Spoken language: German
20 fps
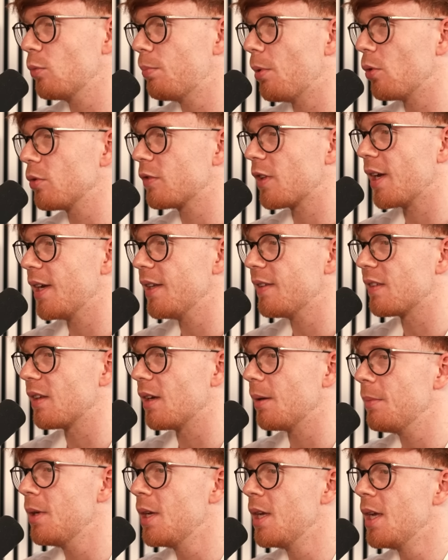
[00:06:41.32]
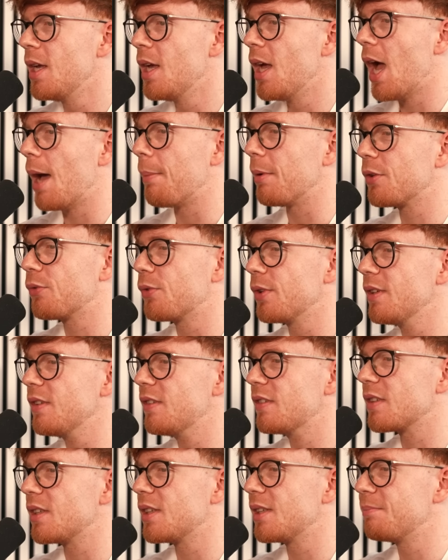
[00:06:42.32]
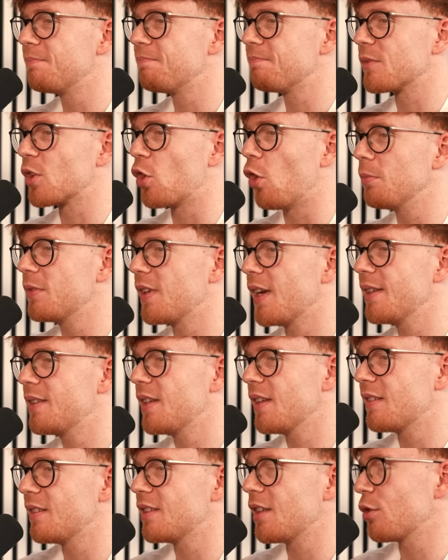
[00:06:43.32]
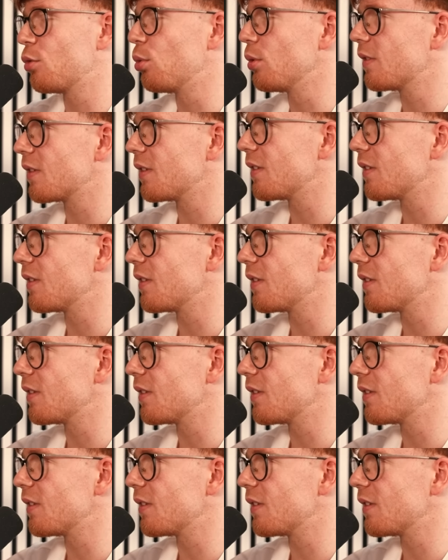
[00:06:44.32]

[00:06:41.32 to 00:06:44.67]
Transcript: super unterhaltsam, aber ich finde, ähm, kommt halt jetzt nicht an kurz